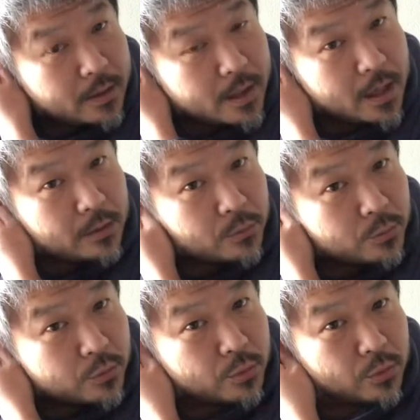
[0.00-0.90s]
あ
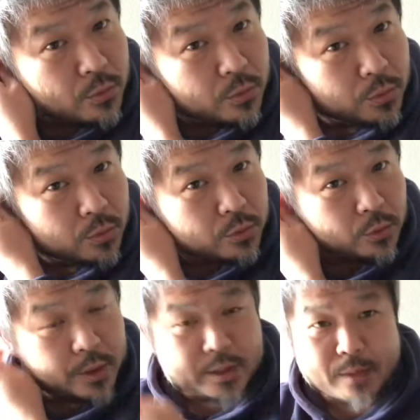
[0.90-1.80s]
の
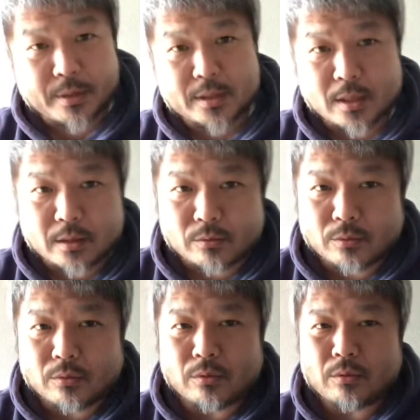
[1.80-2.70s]
どうですか皆さん、あ
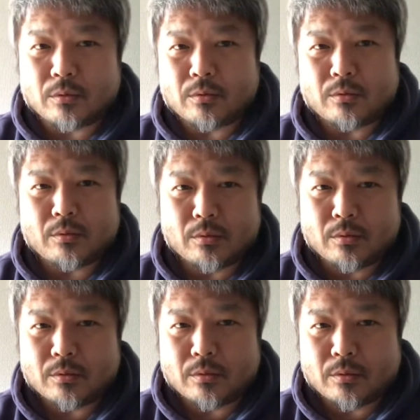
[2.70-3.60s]
の
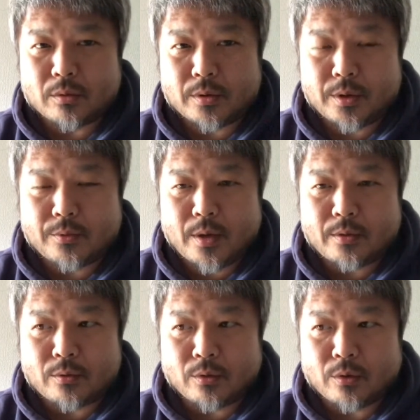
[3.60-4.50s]
いわゆ
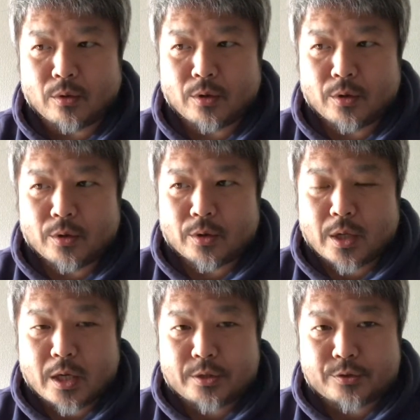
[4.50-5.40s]
るこう
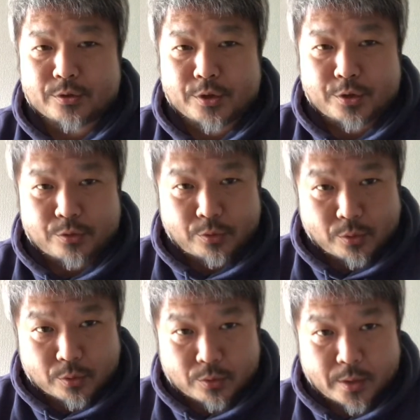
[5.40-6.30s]
外出自粛とい
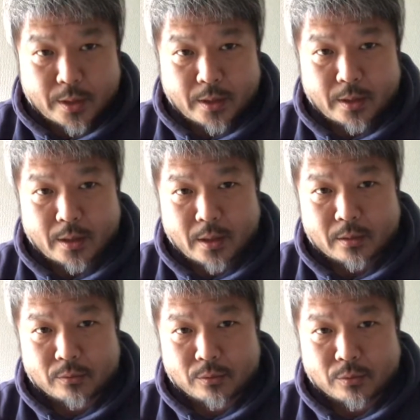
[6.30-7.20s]
うことで、あ
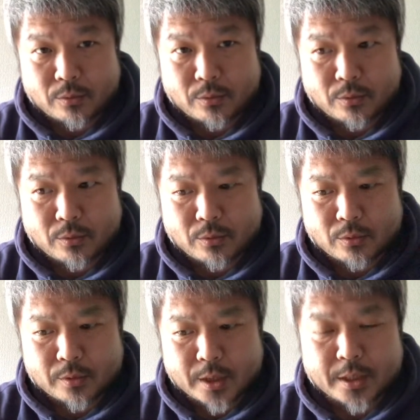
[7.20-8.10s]

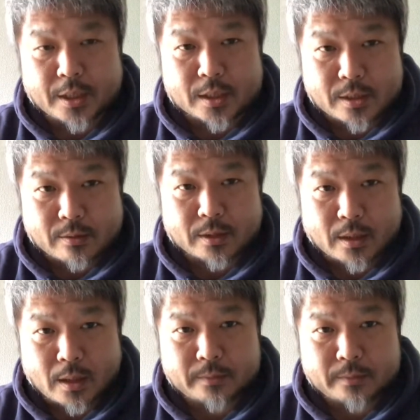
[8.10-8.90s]
の家にいらっしゃる方、